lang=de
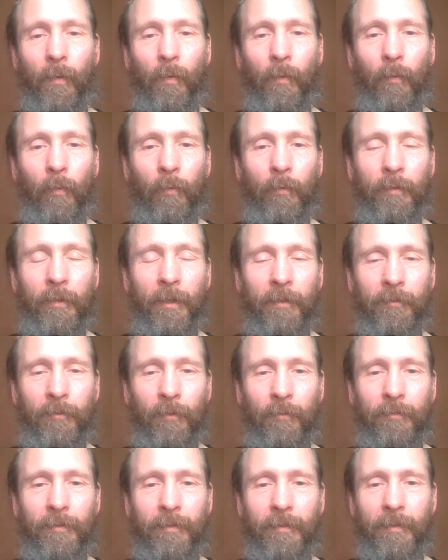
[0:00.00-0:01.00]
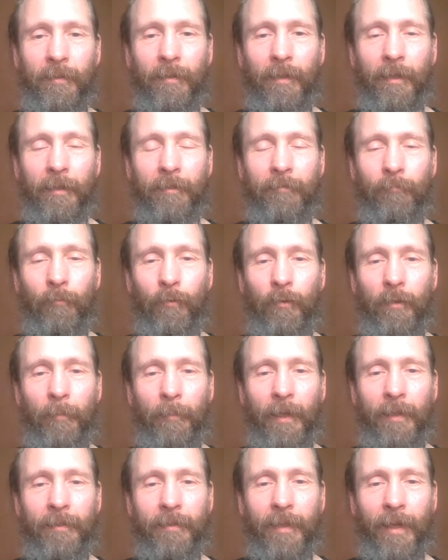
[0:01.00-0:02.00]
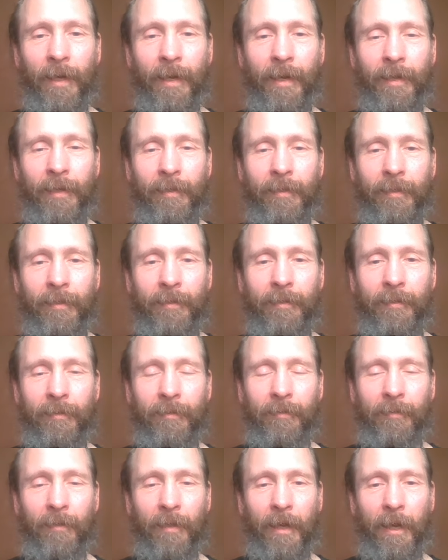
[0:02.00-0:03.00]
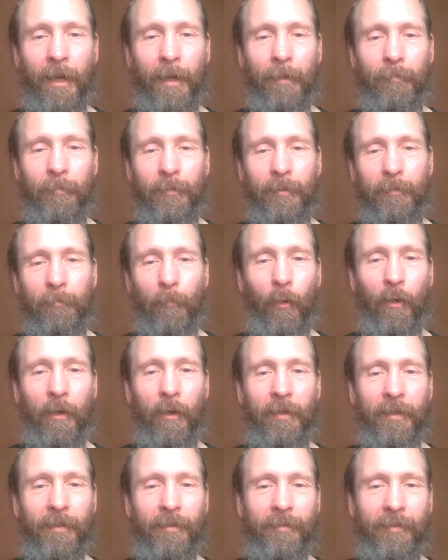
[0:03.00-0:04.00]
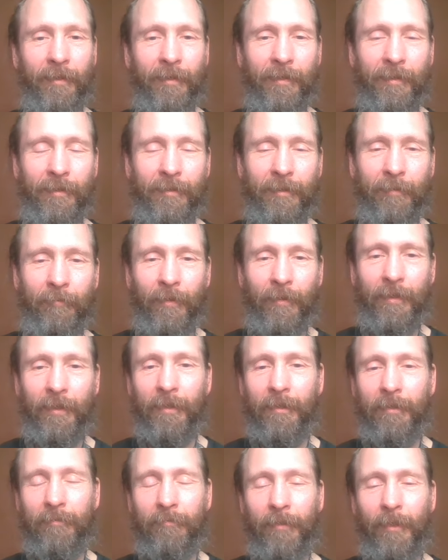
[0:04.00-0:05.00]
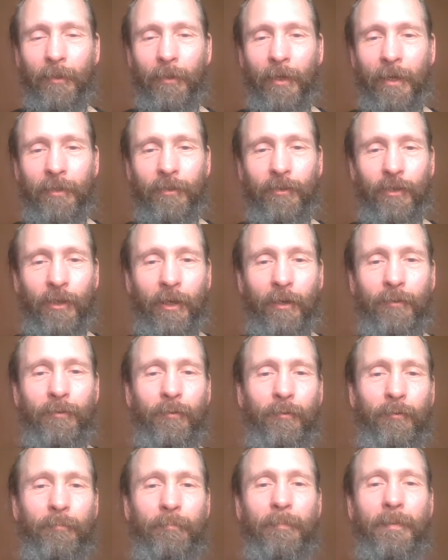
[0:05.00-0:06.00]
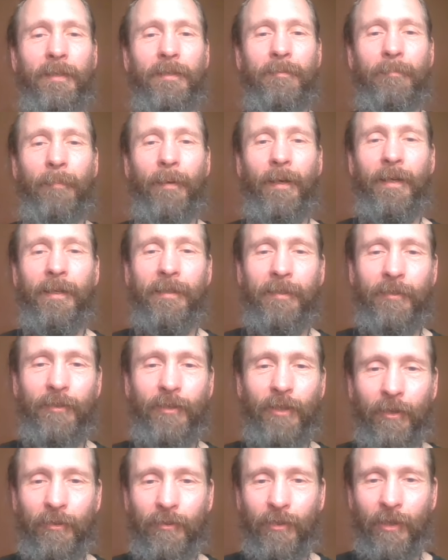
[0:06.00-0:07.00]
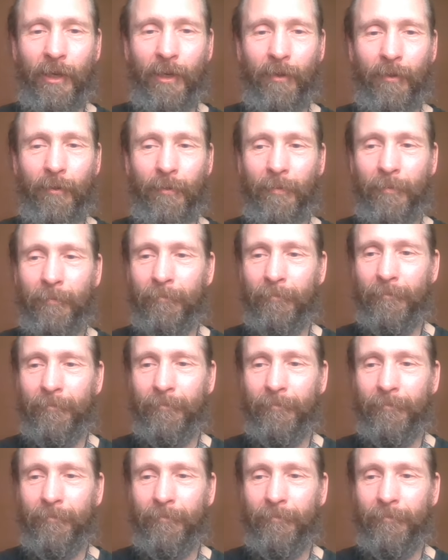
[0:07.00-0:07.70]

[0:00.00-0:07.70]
Und ansonsten einen wunderbaren Tag, Abend, Morgen, je nachdem, wann ihr das Video anschaut. Und bis bald. Ciao, ciao.